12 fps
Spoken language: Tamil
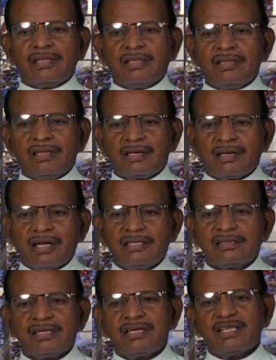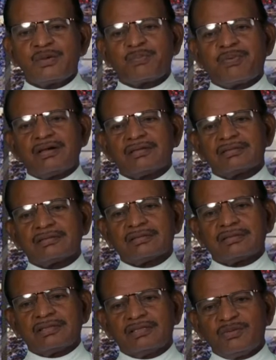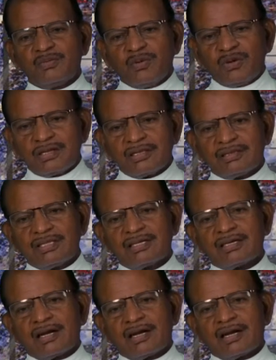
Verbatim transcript: இந்த கைத்தடியை பார் இந்த மோதிரத்தை